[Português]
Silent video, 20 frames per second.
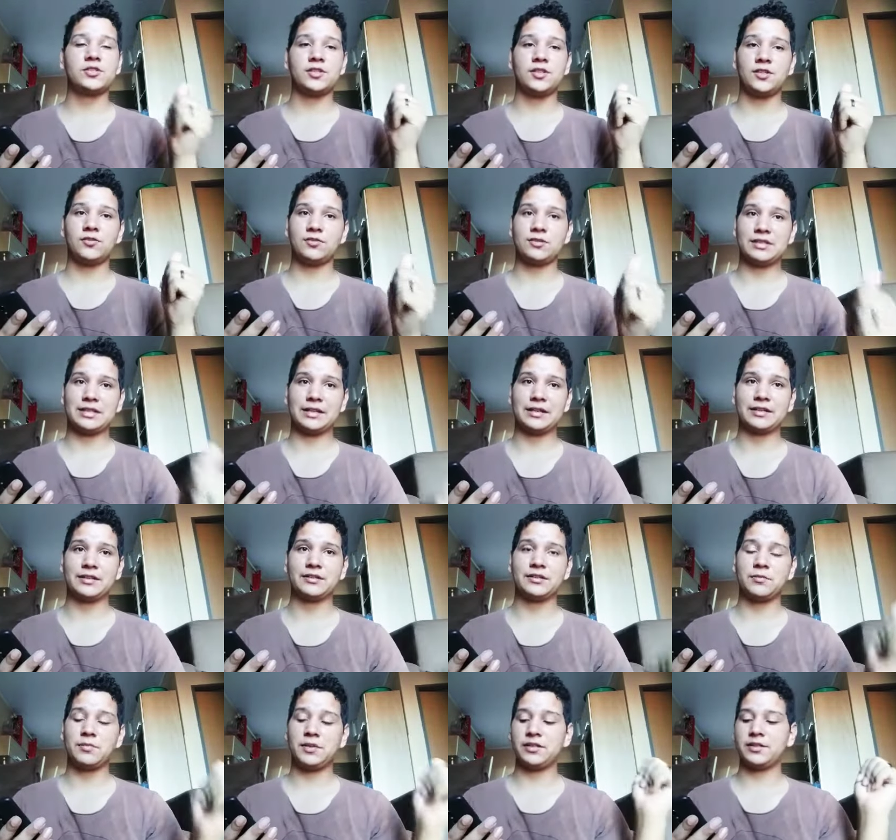no Instagram também
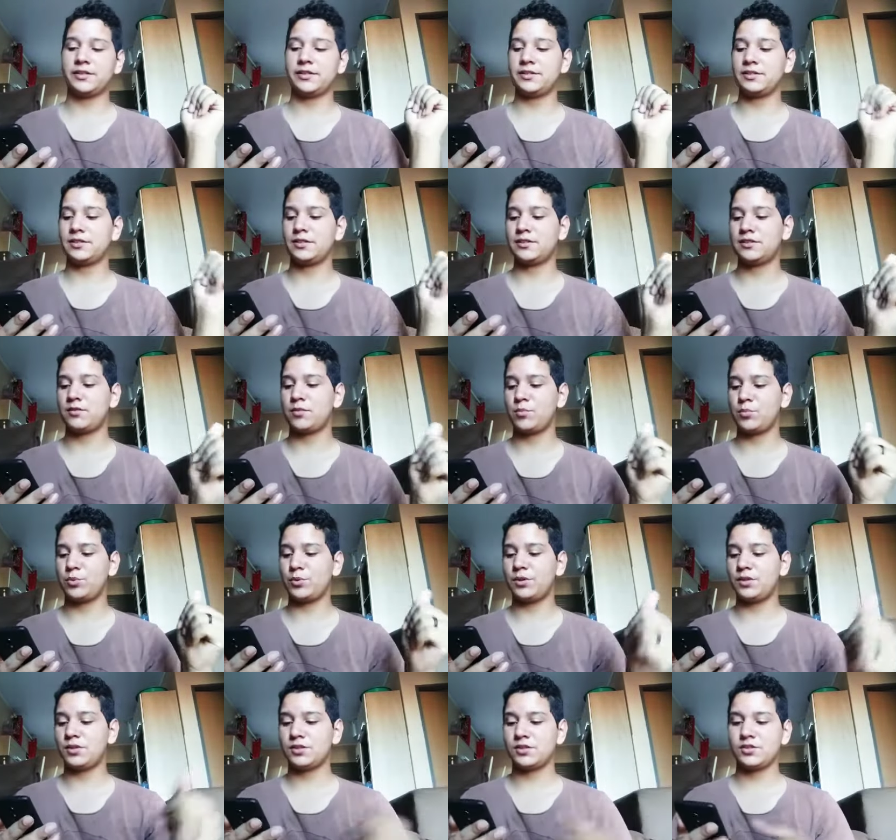que tá na descrição, é
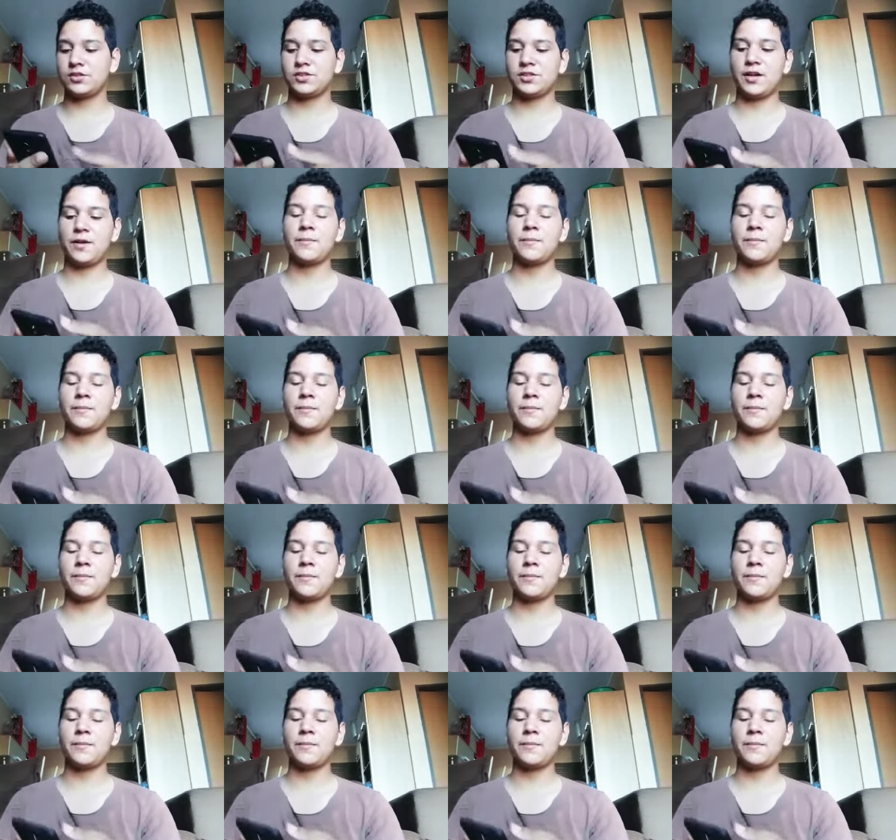importante, tá?